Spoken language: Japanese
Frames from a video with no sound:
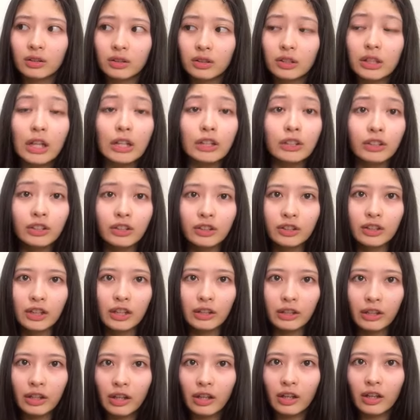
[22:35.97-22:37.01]
さん付
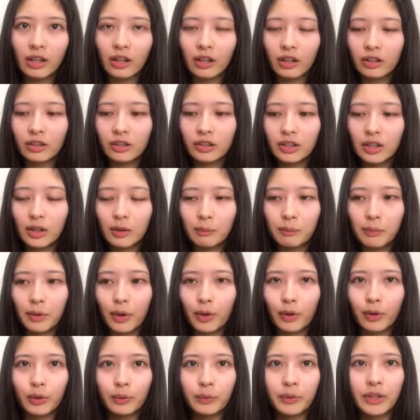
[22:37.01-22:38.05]
けで先
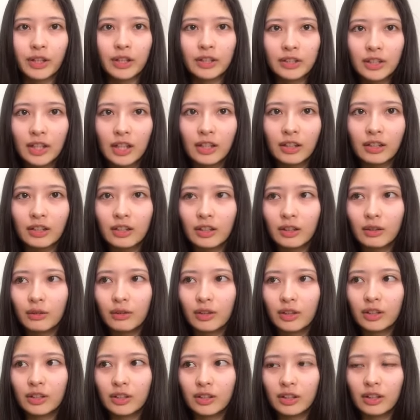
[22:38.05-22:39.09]
輩を呼びなさいって言
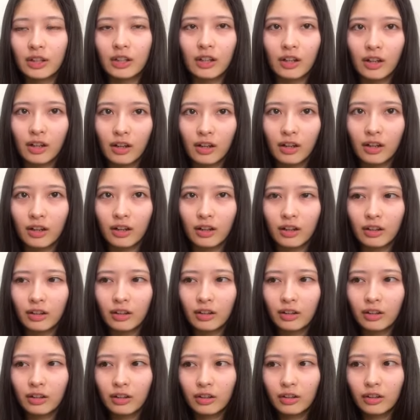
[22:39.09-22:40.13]
われてたから、
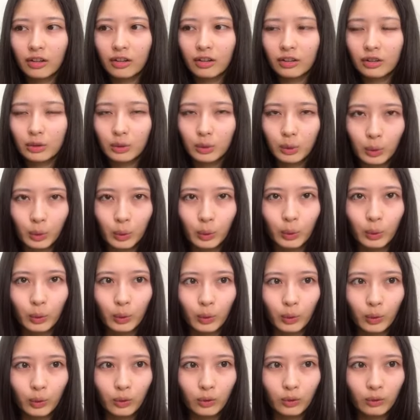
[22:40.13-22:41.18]

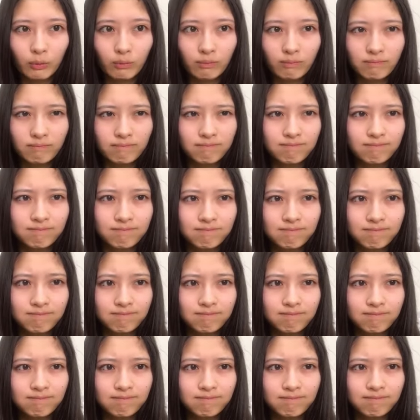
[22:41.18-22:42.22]
そう
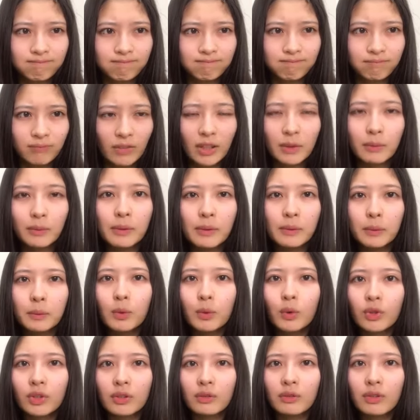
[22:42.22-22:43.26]
まあでも多分
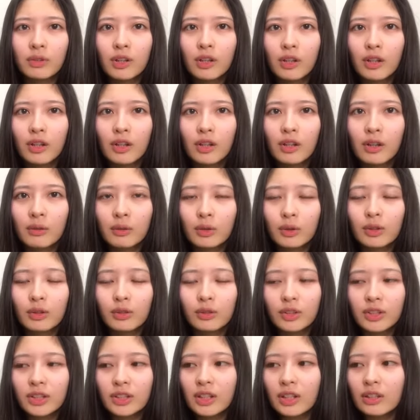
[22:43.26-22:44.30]
も
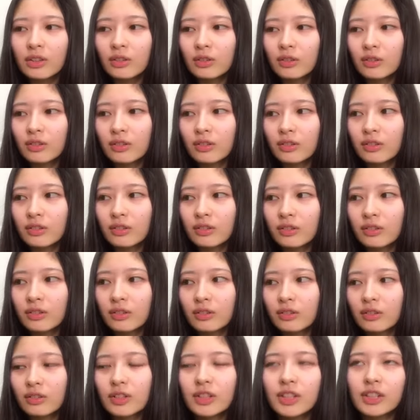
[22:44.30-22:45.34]
ううちらの
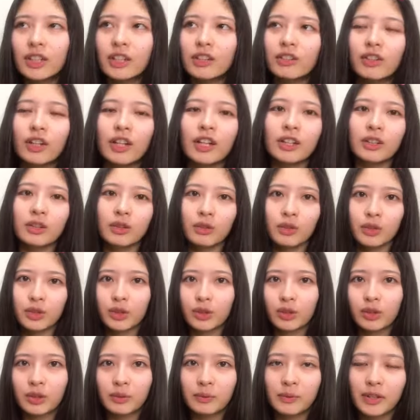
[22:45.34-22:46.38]
うちらのエイトの
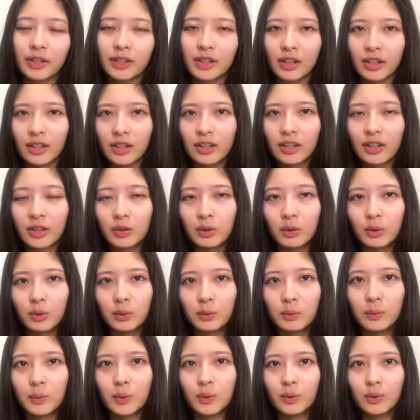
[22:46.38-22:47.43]
初期面だけだと
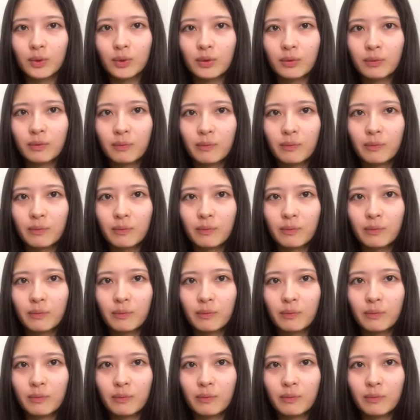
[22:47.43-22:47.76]
思